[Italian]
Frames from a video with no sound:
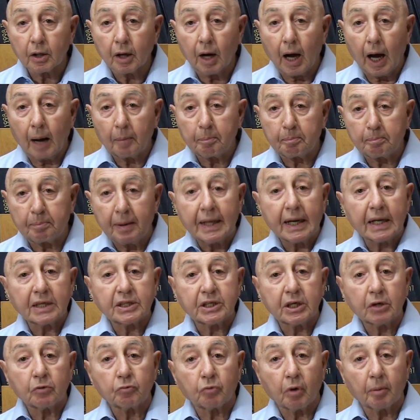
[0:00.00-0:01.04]
Appena
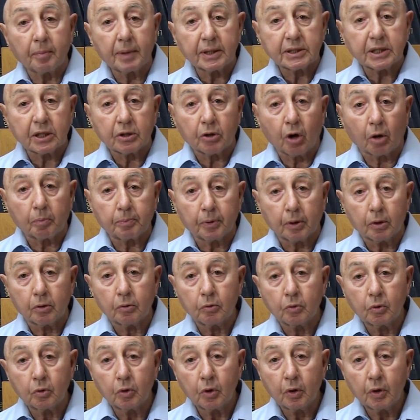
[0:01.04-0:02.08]
cinque mesi dopo,
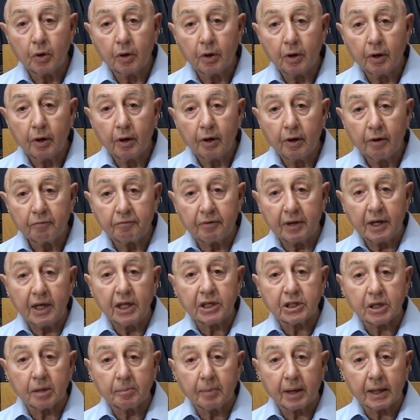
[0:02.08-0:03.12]

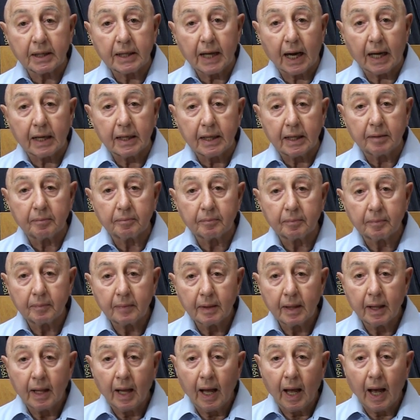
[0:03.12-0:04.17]
Felice Mariani
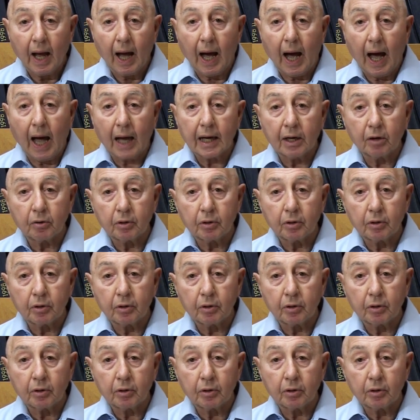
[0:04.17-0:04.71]
alle